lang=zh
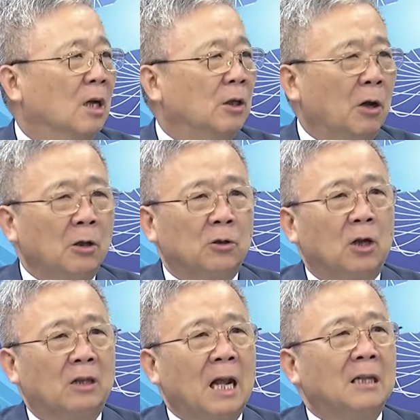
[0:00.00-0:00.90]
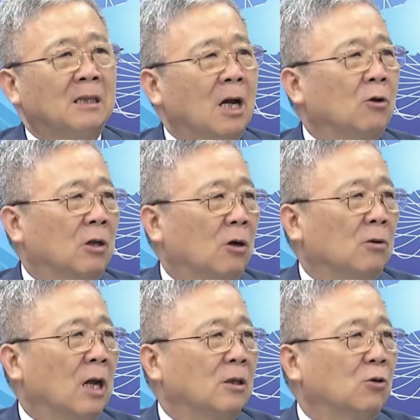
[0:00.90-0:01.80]
另外一种叫弹道导
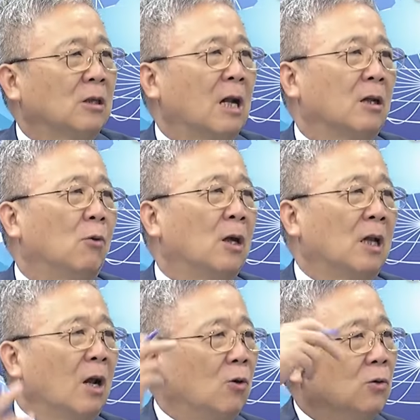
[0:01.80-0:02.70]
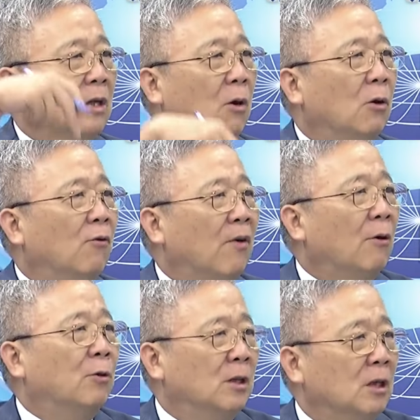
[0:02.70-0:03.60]
弹，就打到外太空再返
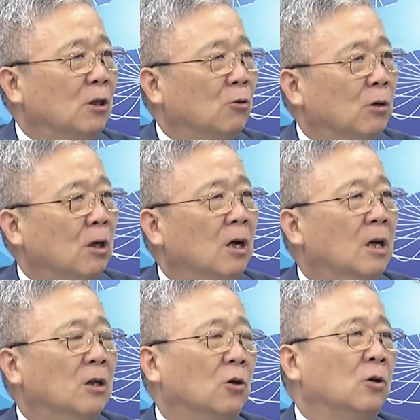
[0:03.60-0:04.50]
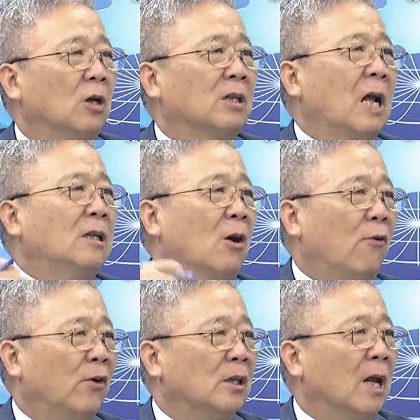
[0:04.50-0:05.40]
回地球的，这种叫弹道
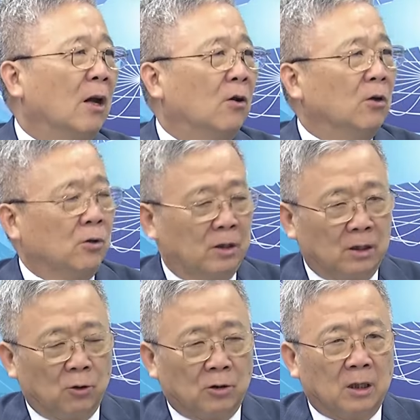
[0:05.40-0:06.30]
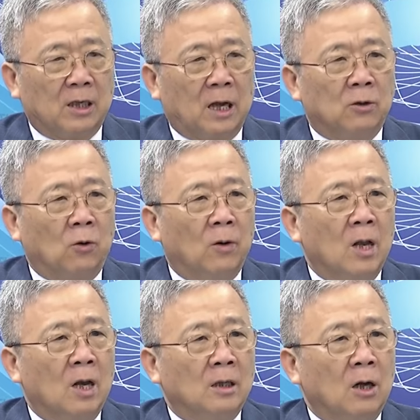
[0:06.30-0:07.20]
飞弹。哈，有这有这两种。
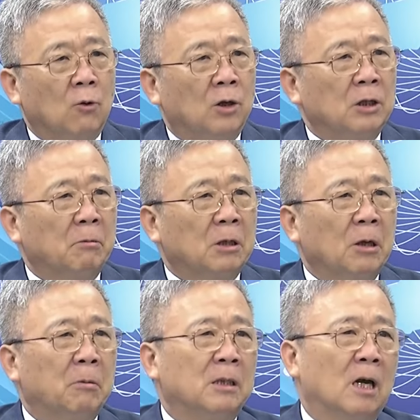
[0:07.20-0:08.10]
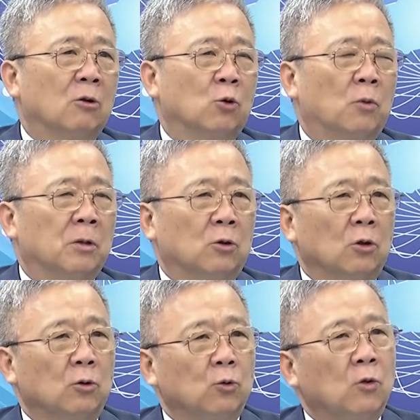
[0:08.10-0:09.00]
那我为什么特别这样说明？
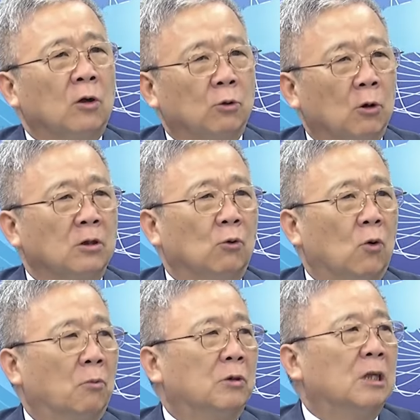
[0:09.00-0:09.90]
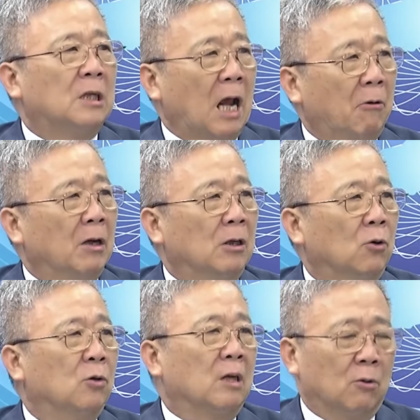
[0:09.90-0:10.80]
就是如果说是我们自己台湾能
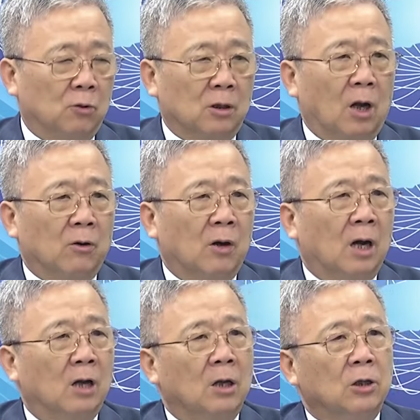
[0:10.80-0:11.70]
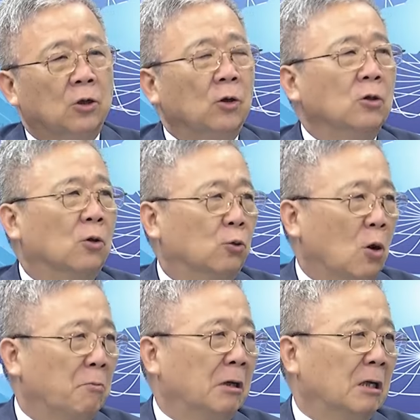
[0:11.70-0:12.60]
够掌握到的话，只有一种
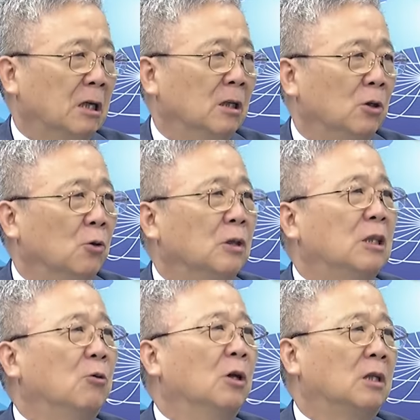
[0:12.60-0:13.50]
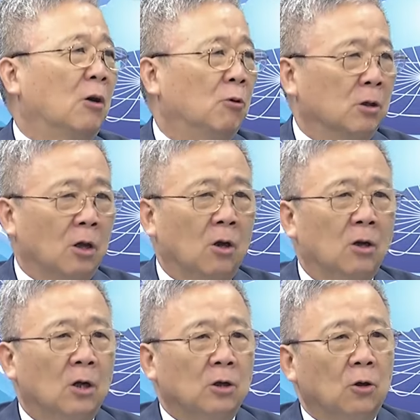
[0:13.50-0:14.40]
装备可以有机会掌握到，
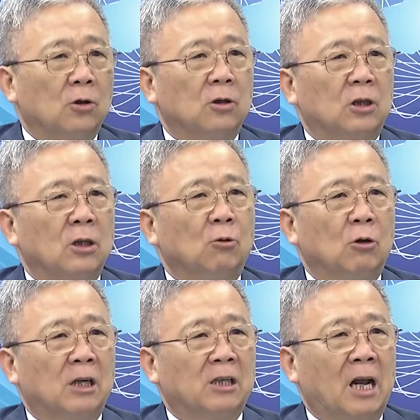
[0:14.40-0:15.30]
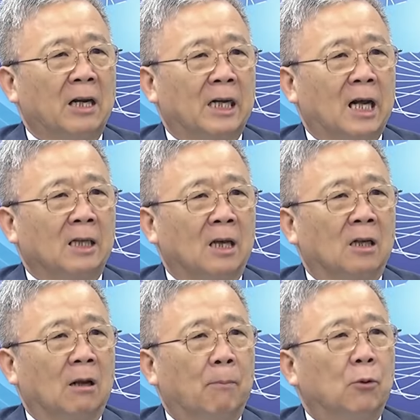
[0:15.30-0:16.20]
就是新竹乐山雷达
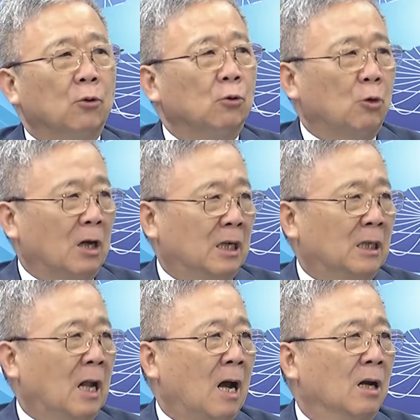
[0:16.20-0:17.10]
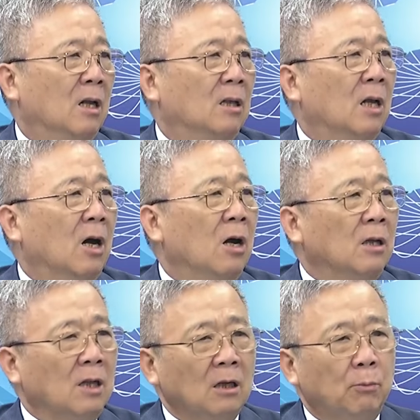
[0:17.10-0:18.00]
站的铺路爪雷达。那
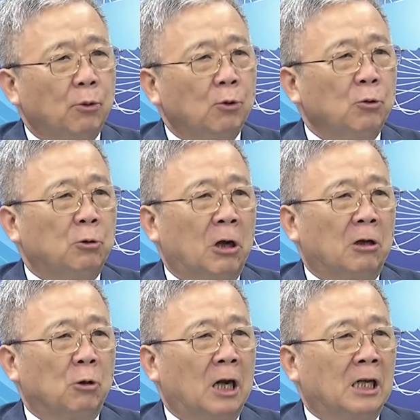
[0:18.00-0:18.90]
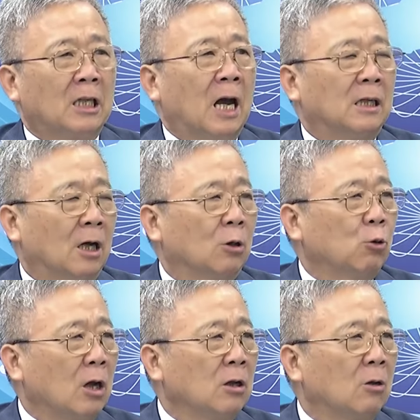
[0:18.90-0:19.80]
但是铺路主要抓雷达，你要
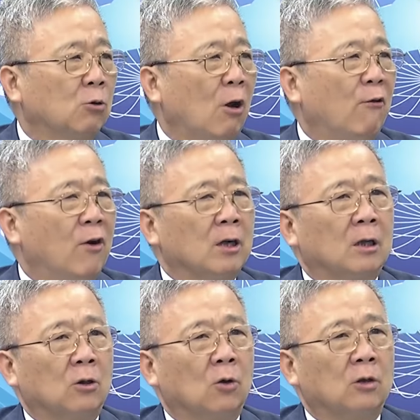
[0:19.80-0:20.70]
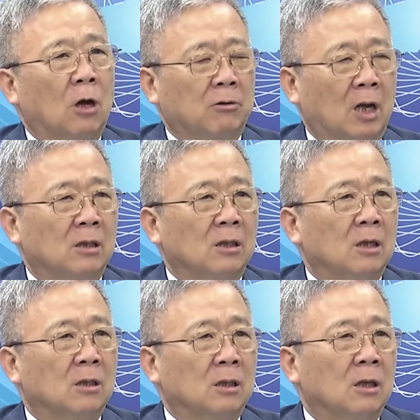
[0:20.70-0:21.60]
抓到对方的这种导弹
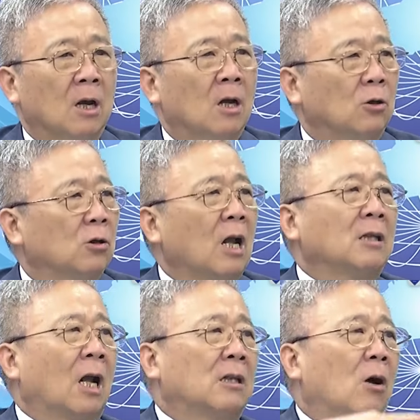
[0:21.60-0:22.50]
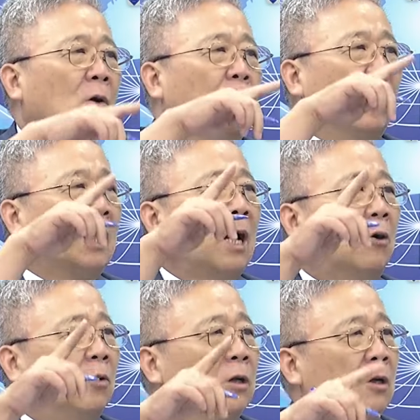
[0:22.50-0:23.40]
射击，就是它打到外太
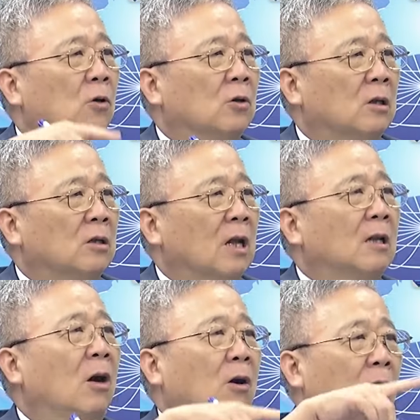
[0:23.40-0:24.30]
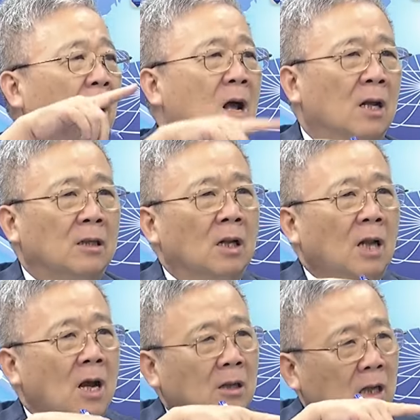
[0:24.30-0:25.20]
空的那种弹道高，那
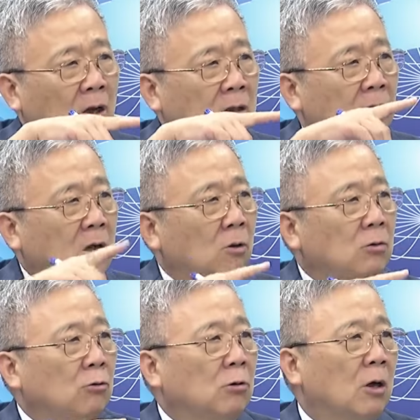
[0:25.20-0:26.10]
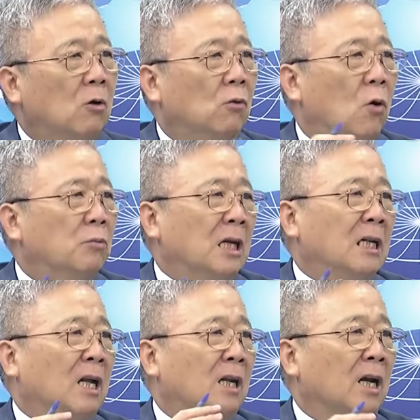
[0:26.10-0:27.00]
它要打到一个高度之后，我们雷
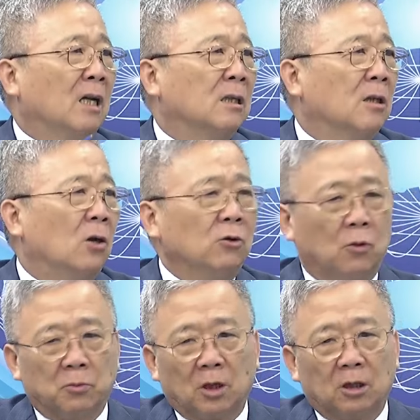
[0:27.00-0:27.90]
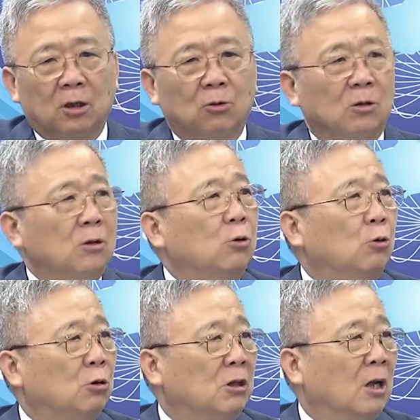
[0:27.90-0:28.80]
达才看得到，因为我道地球是
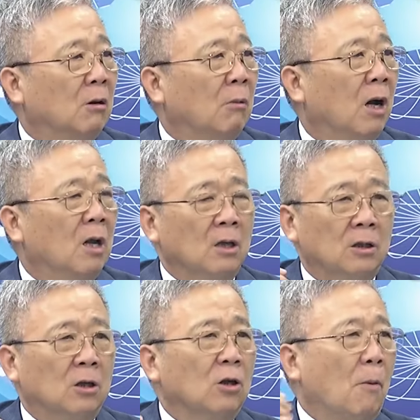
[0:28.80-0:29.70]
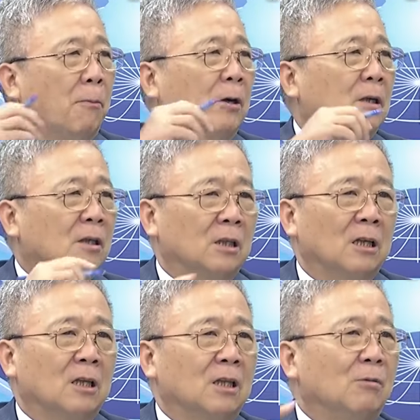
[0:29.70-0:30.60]
曲线的嘛，你这时候不可能
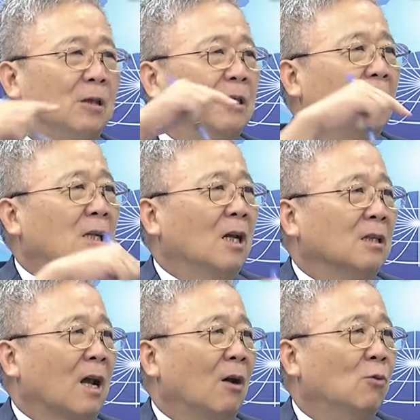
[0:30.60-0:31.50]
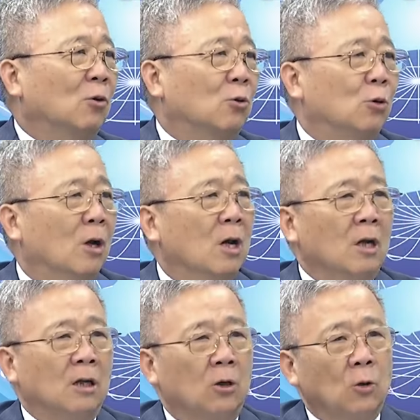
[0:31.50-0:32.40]
沿着地平线这样子看过去。
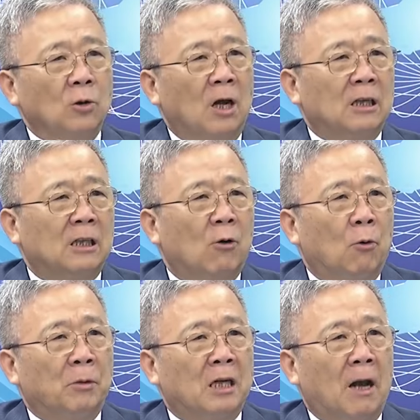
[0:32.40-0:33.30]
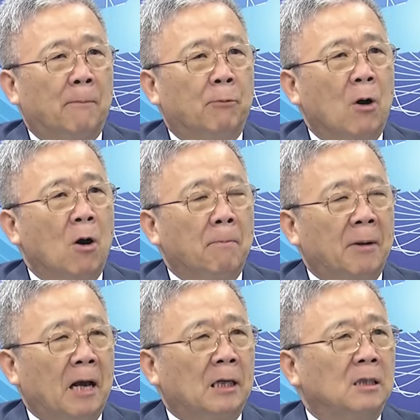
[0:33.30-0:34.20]
那通常以前我们来讲，不括
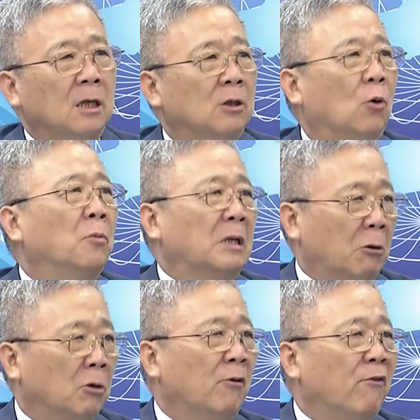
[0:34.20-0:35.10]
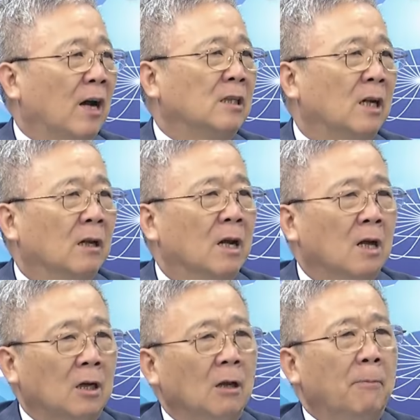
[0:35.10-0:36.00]
北韩射击，我们也会发现，
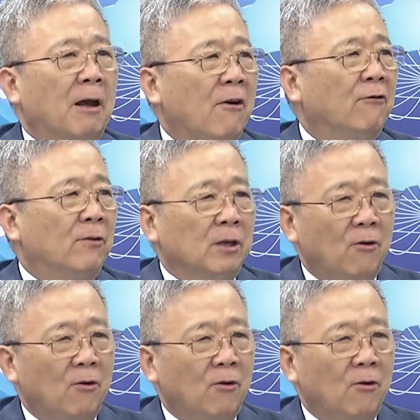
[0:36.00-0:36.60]
可是北韩。